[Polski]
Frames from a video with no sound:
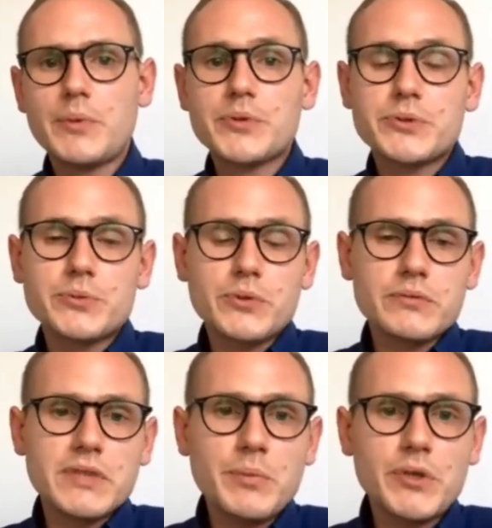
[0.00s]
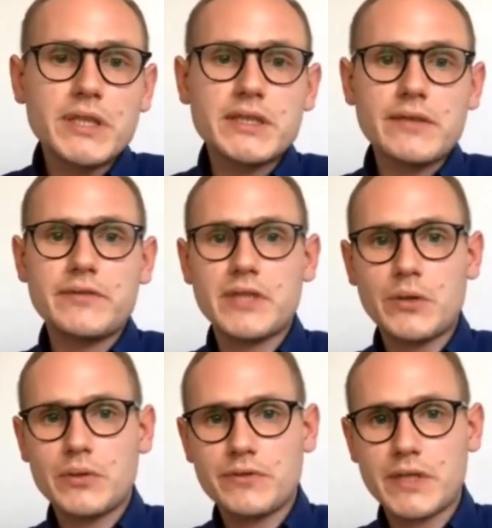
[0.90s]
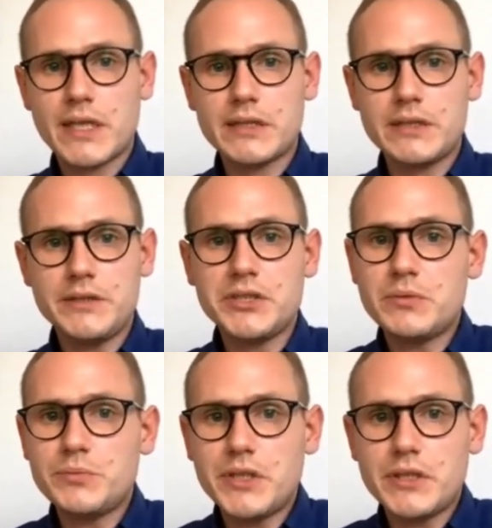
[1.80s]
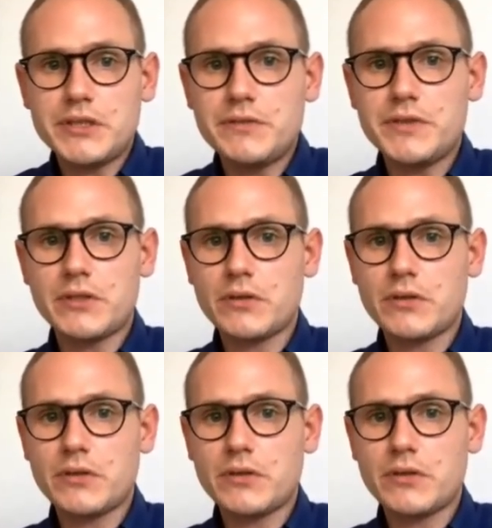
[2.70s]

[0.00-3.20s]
po prostu no, hipokryzja w wydaniu Konfederacji niczym mnie nie dziwi.